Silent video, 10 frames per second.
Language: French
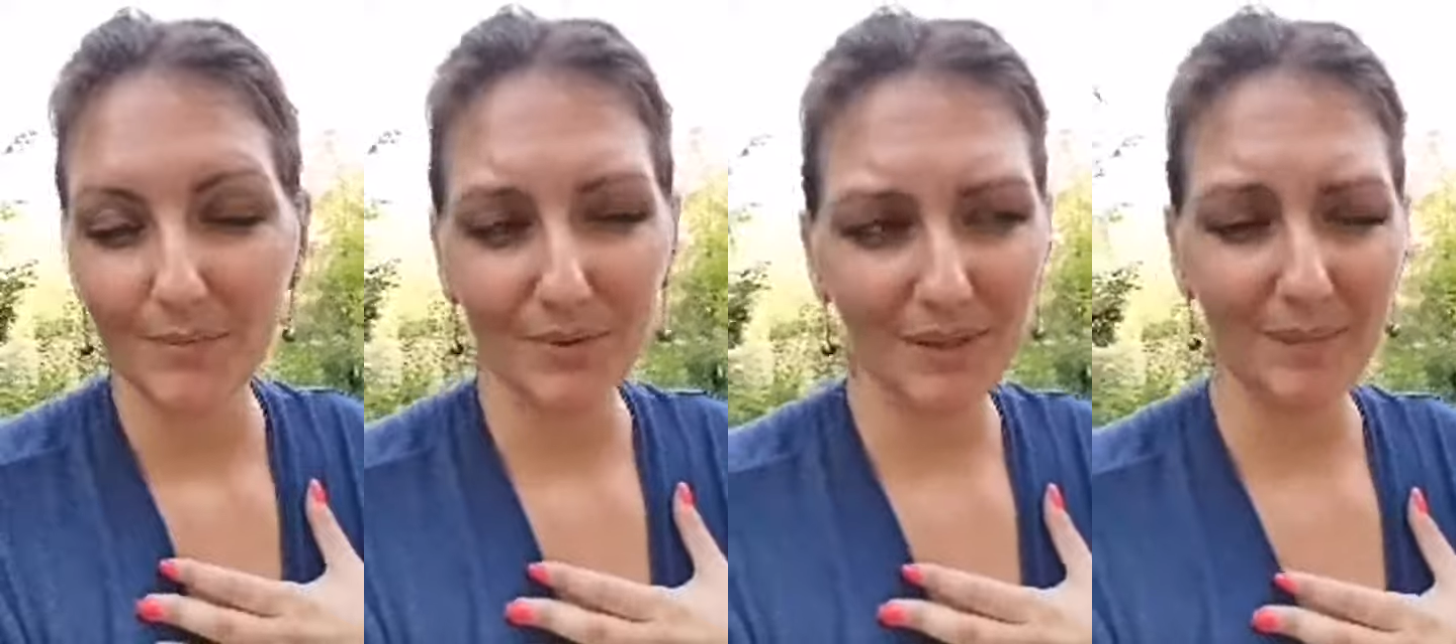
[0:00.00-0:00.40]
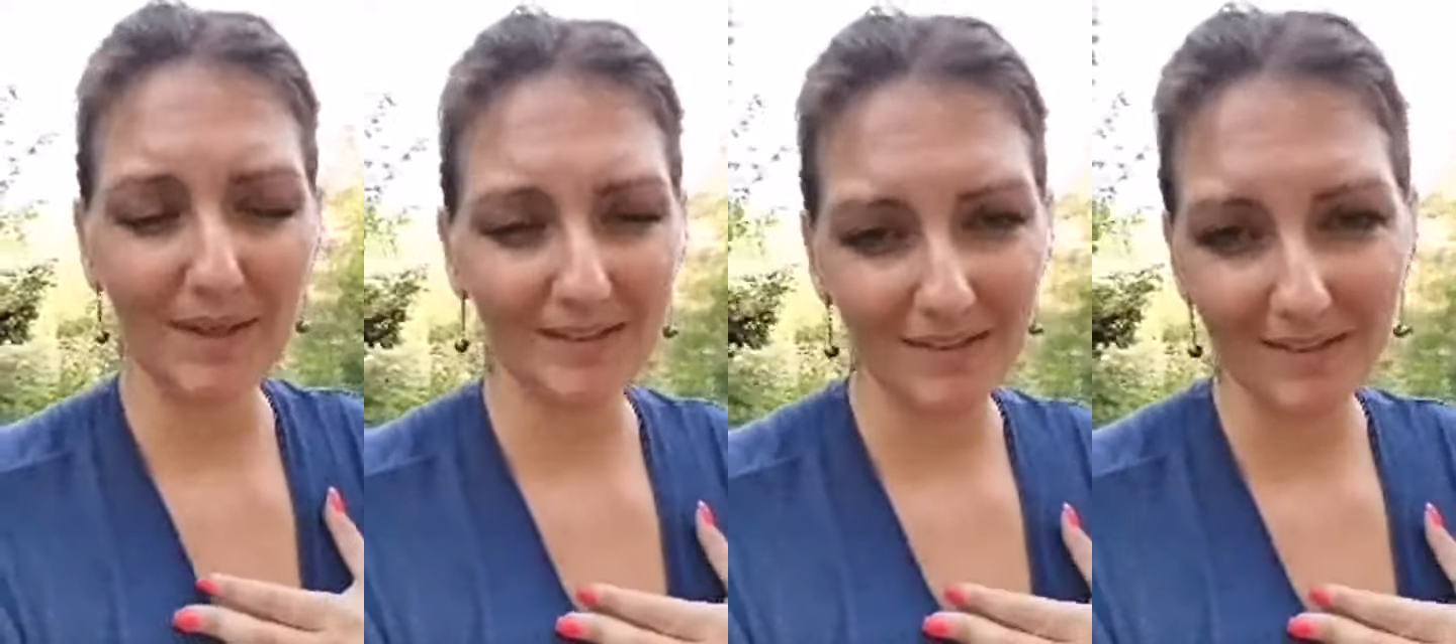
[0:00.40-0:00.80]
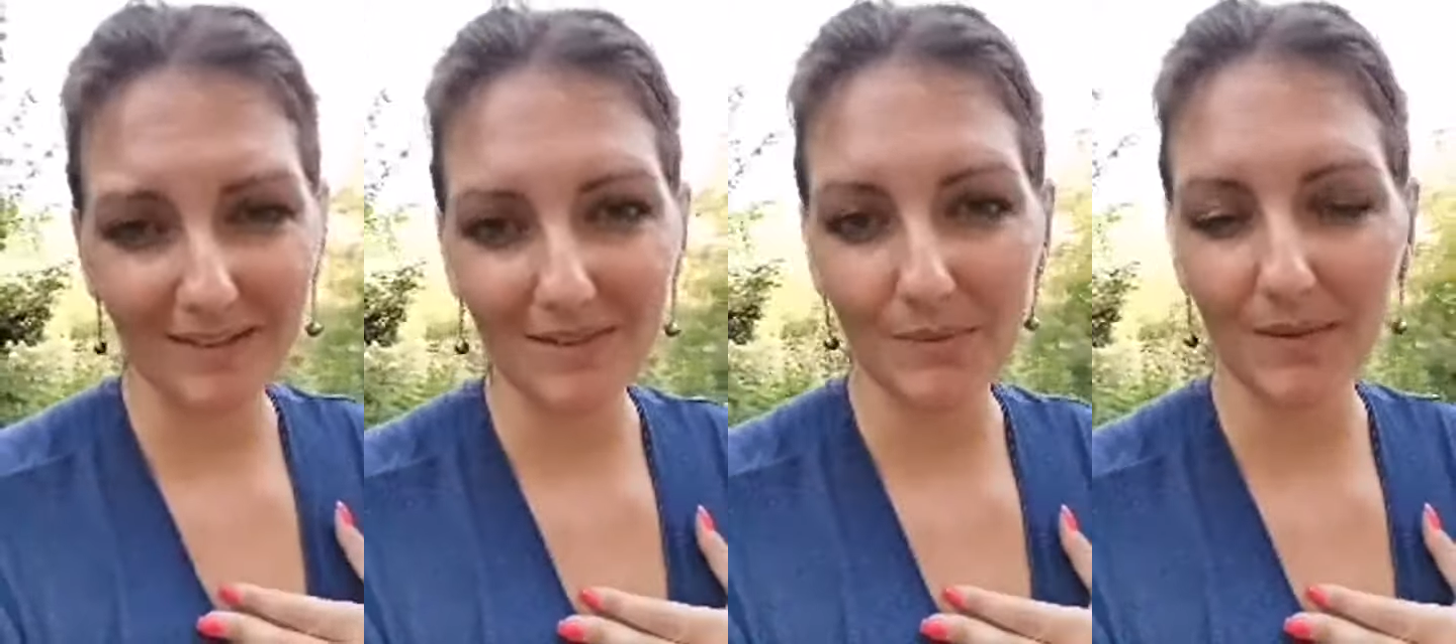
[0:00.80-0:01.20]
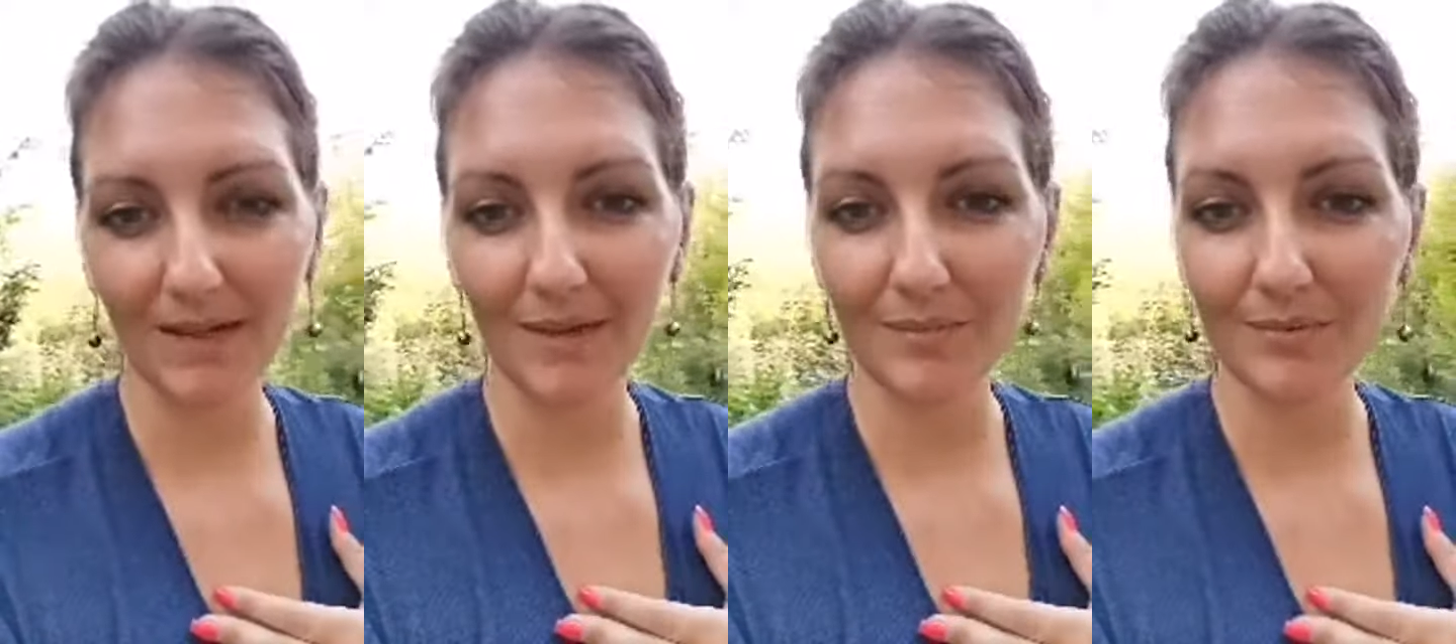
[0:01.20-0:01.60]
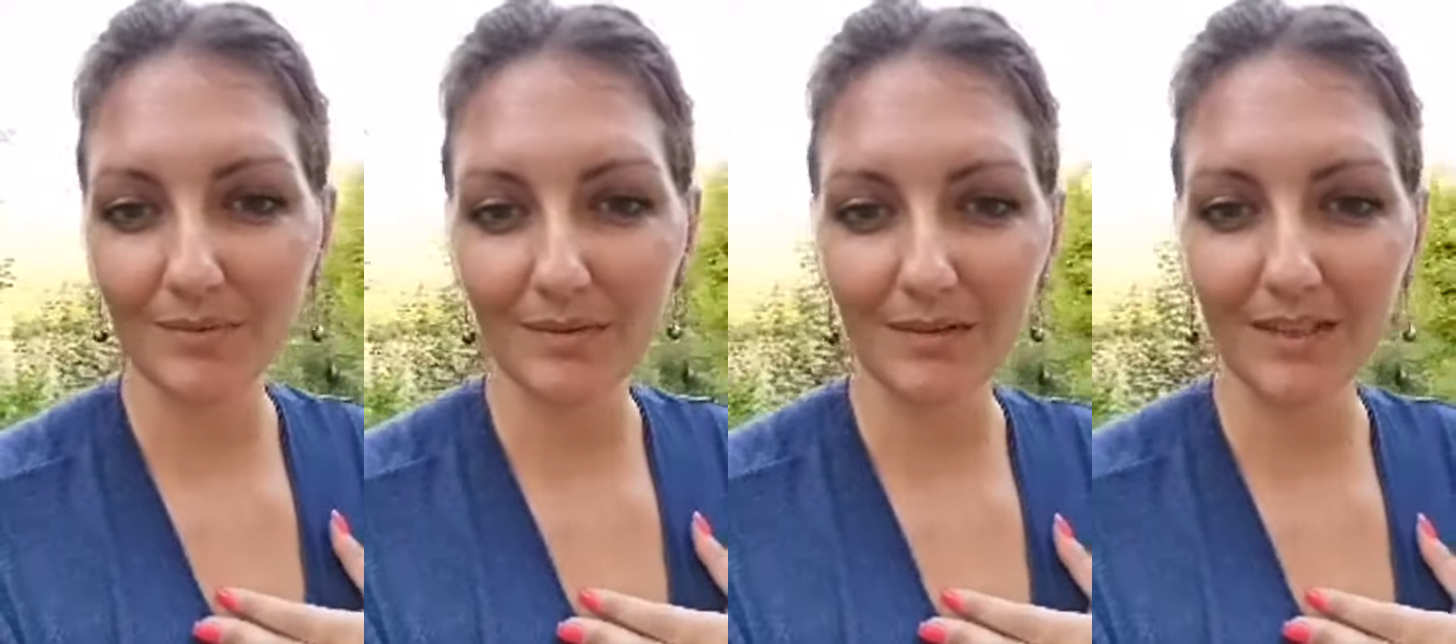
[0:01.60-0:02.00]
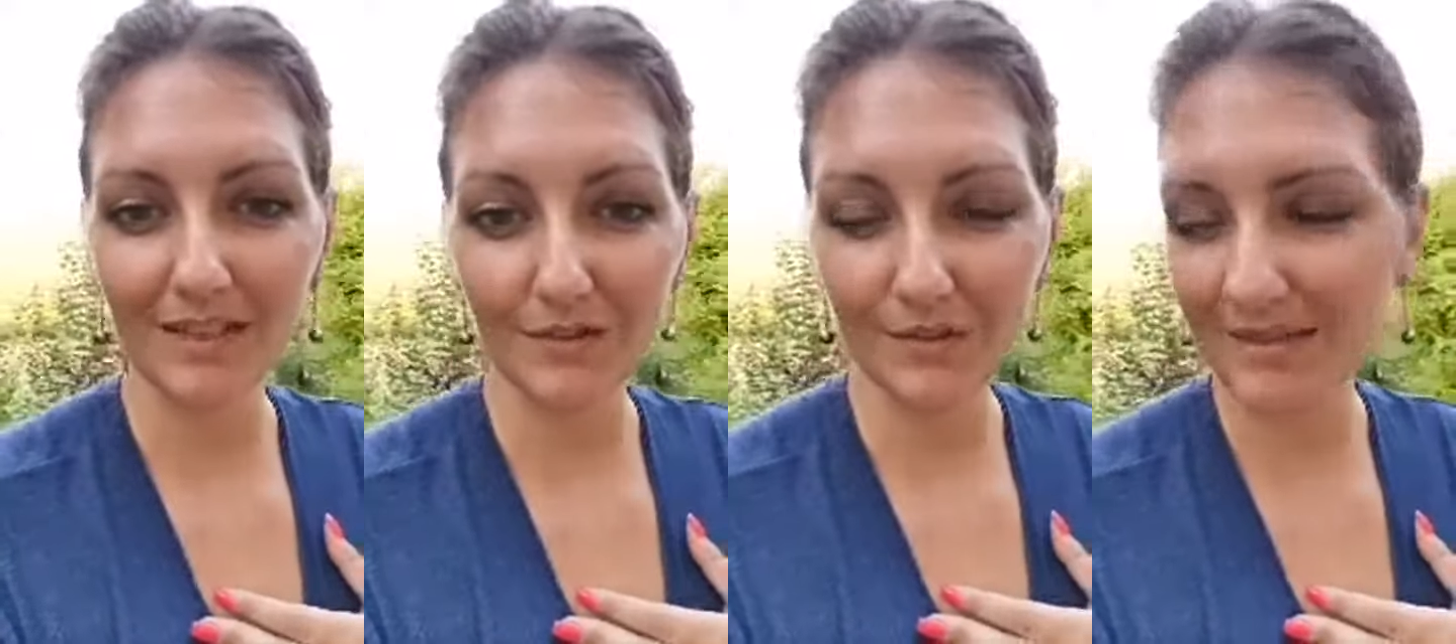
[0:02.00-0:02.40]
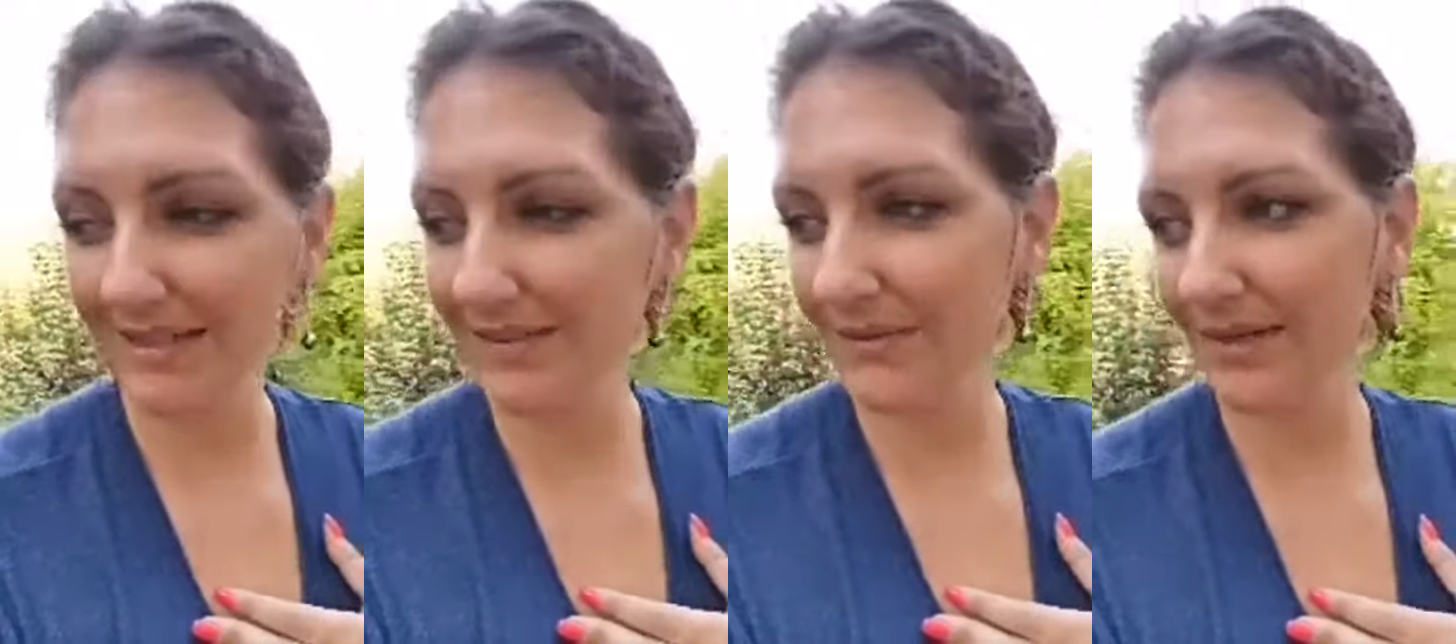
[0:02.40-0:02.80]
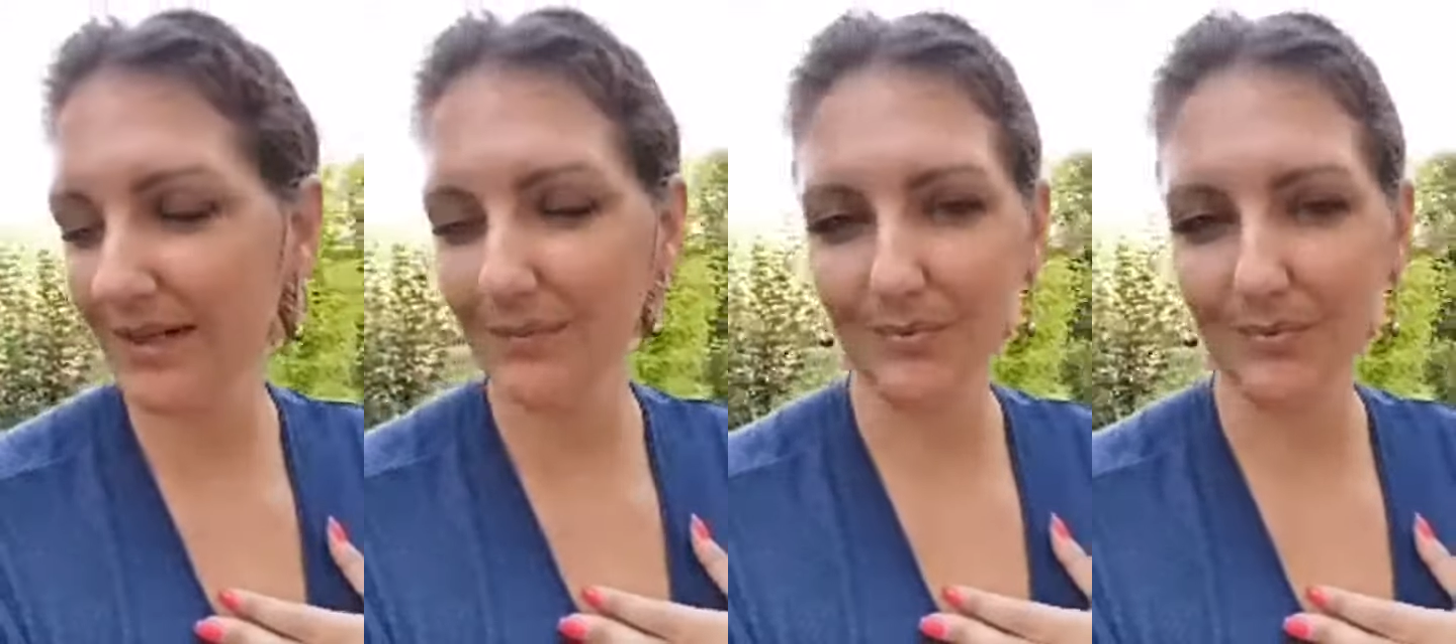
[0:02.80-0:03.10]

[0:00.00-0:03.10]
pour les personnes qui sont là, pour les choses qui sont là,